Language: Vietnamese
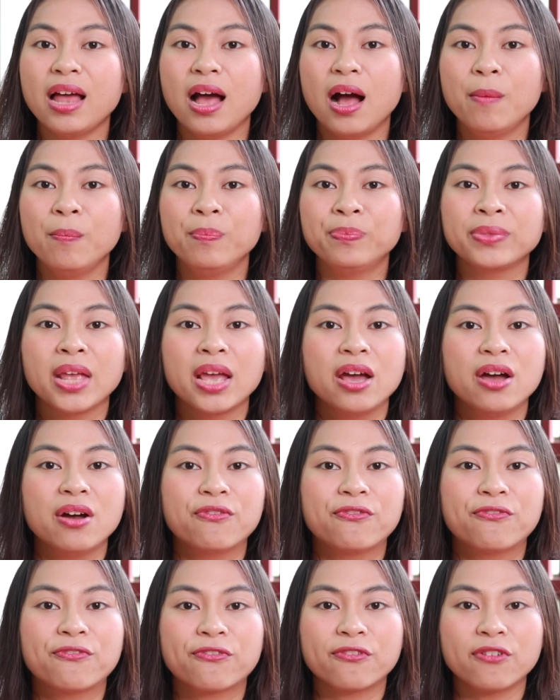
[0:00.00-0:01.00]
là âm
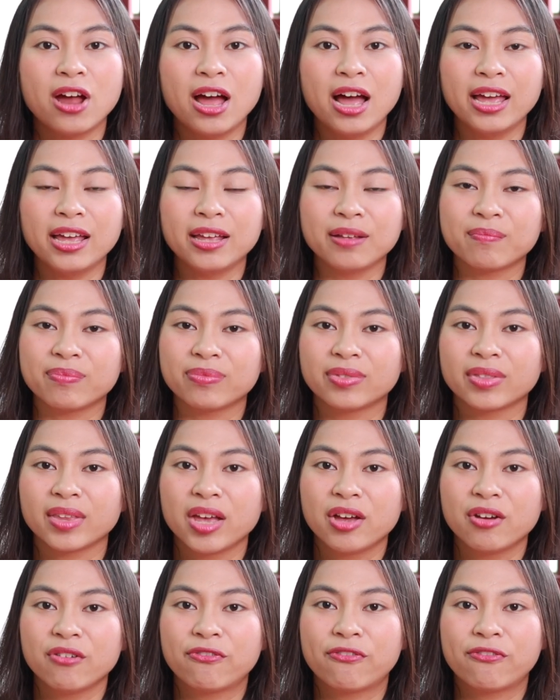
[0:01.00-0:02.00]
fry,
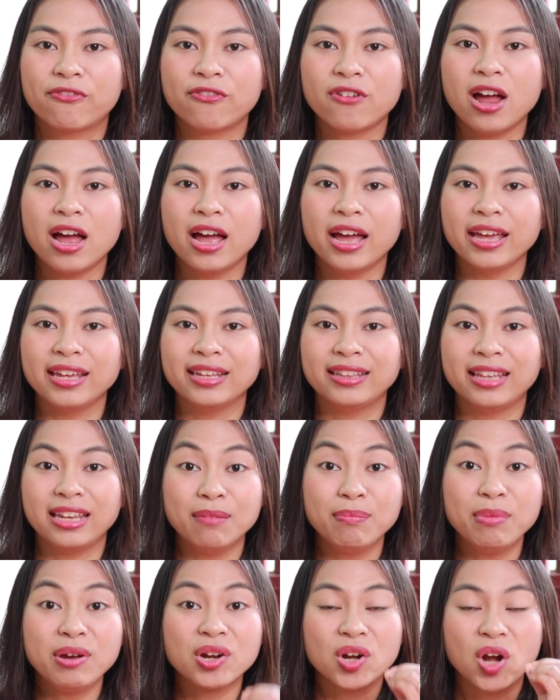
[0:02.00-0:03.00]
fry thì
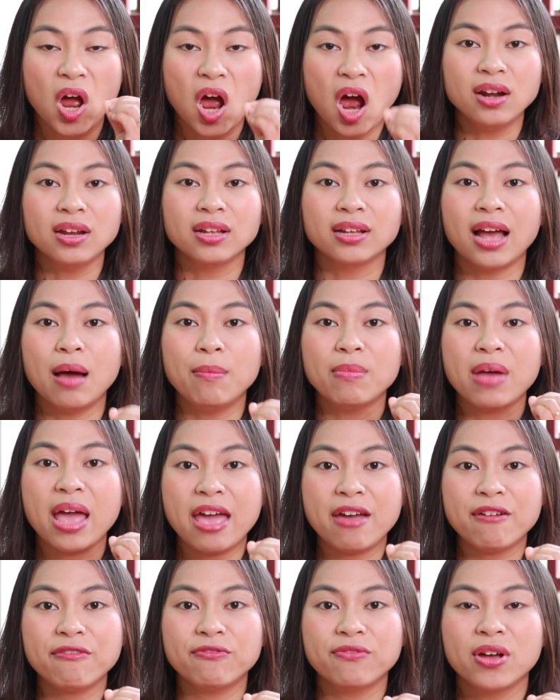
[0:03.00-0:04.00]
nó mới rõ được âm
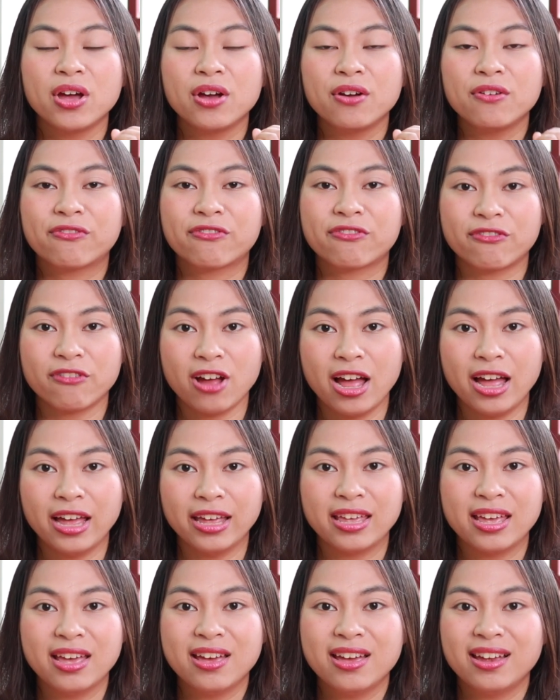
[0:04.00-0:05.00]
f,
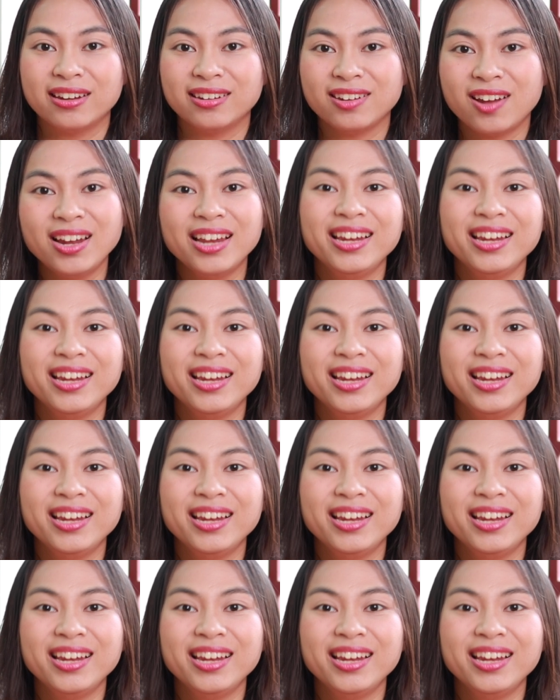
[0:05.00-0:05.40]
fry. Đó